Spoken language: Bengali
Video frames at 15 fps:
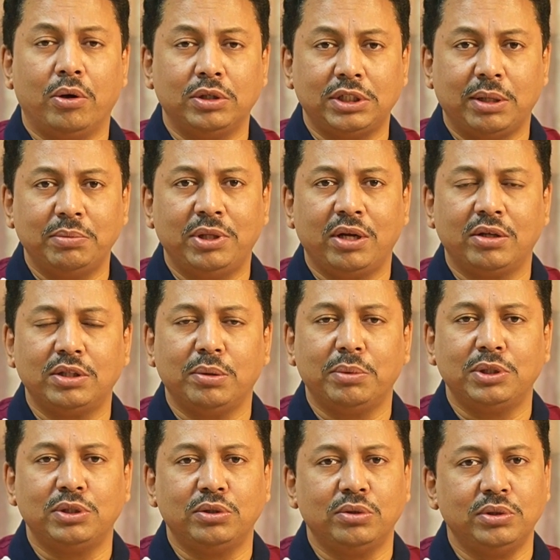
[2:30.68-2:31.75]

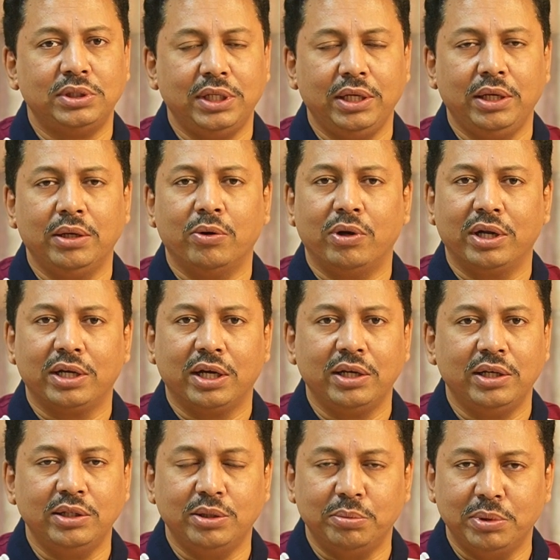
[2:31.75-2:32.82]
অসাবধানতাবশত সেই
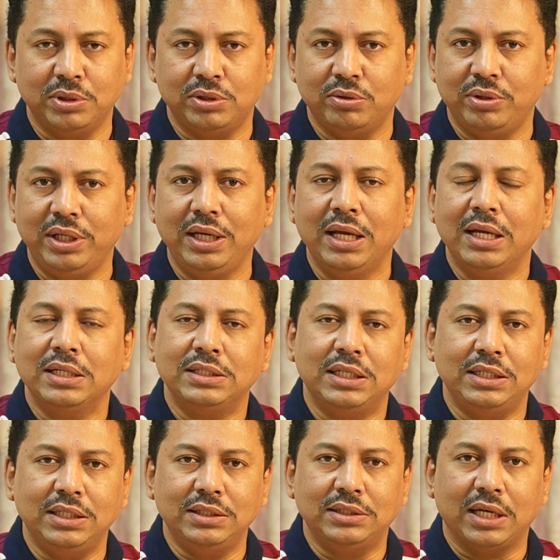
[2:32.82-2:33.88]
অনাকাঙ্ক্ষিত বস্তুটি
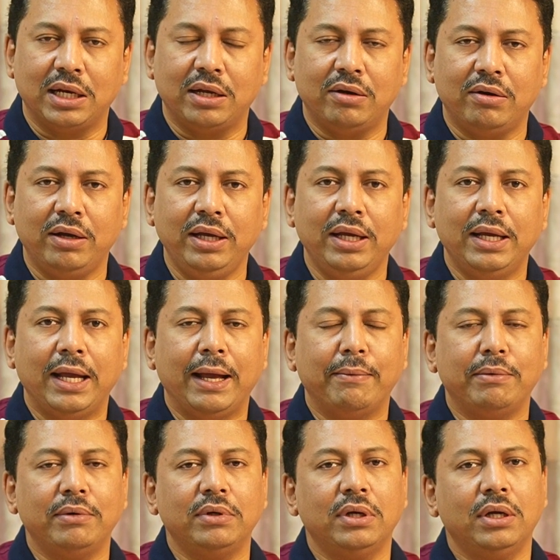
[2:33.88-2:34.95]
সেটি জানা হয়
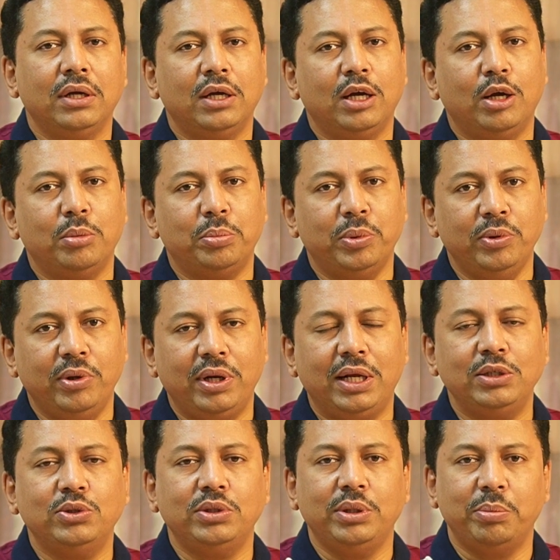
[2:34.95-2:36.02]
এবং
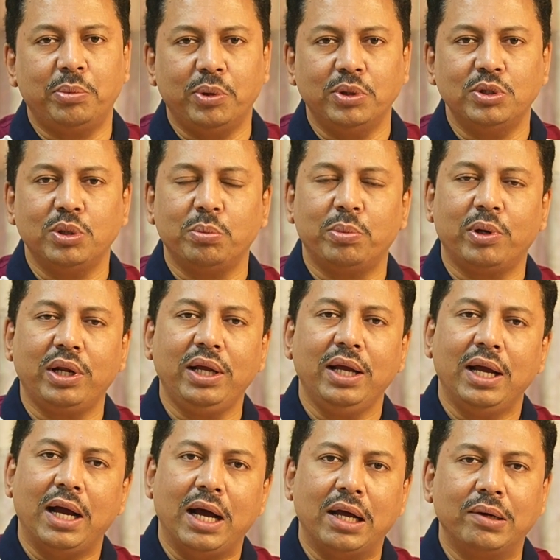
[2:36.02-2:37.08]
পুনরায় যদি প্রয়োজন পড়ে
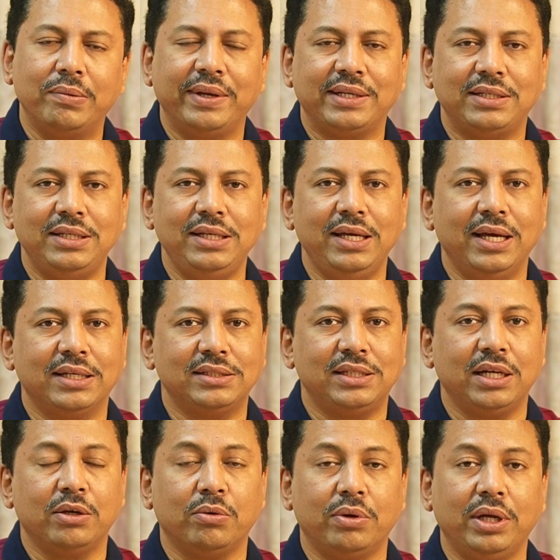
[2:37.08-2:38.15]
আরও একটি এক্স
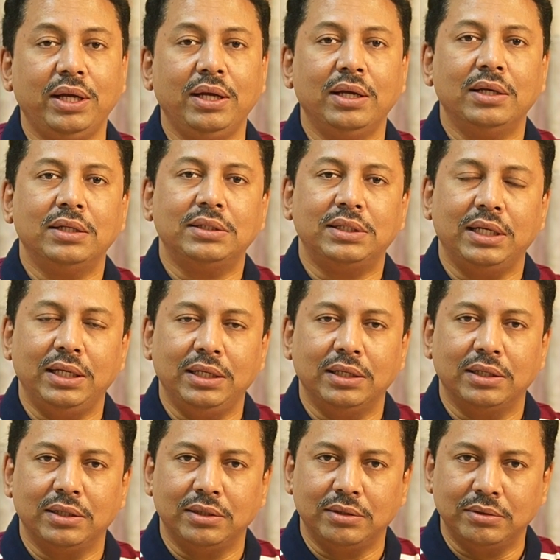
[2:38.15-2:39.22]
রে করে সেই
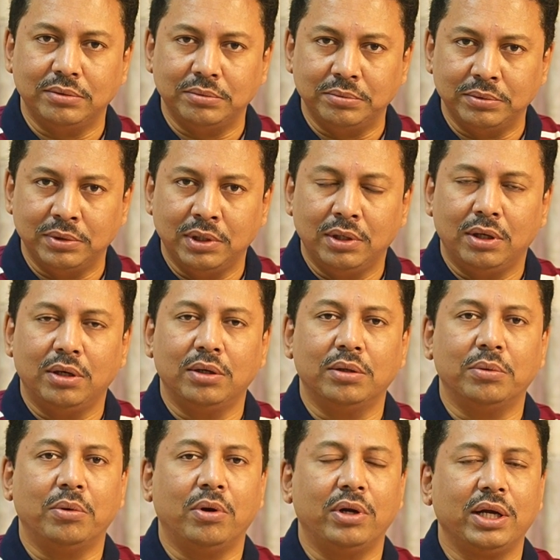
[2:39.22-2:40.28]

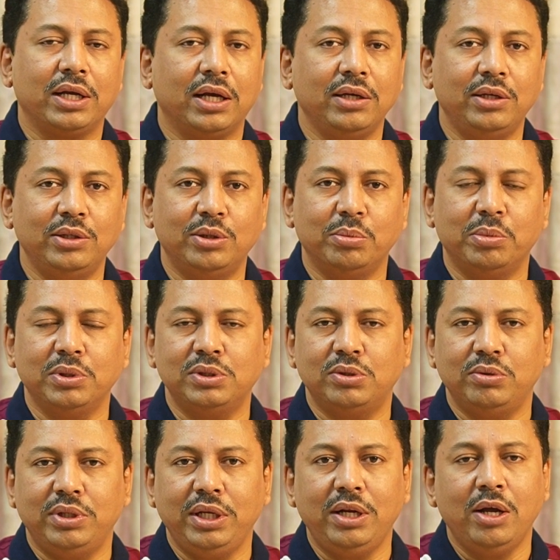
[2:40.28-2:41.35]
অনাকাঙ্ক্ষিত
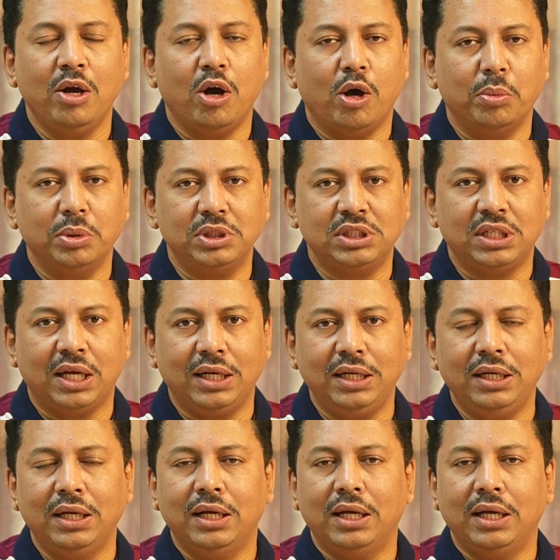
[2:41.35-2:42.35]
বস্তুটির অবস্থান